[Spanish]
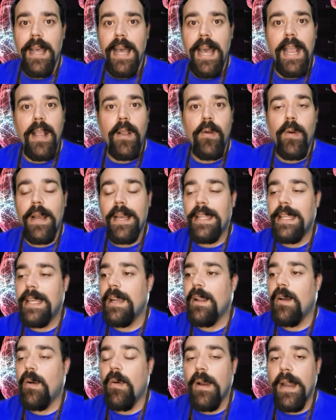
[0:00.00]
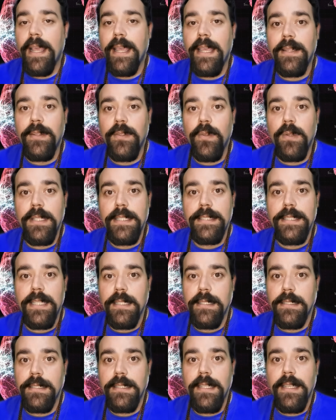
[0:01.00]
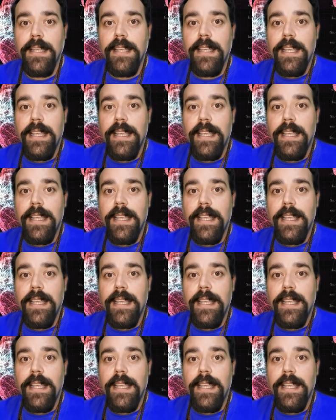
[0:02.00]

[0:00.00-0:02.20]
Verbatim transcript: a cualquier hora que tú desees.